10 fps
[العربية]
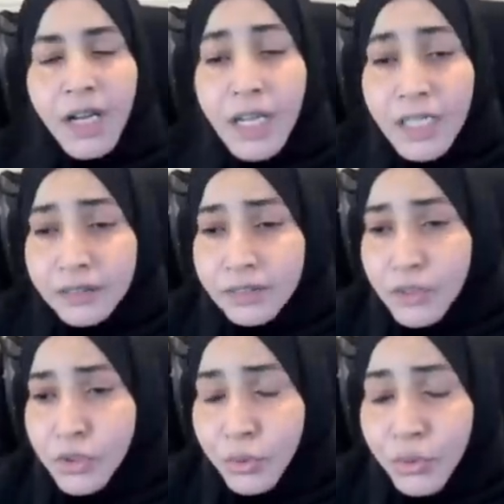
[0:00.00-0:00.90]

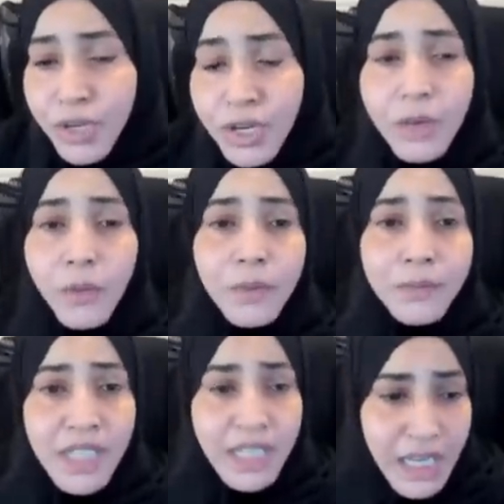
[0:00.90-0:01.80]
عن شكري
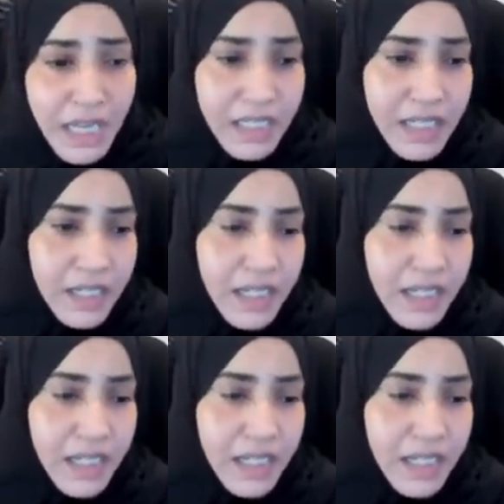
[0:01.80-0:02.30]
وامتناني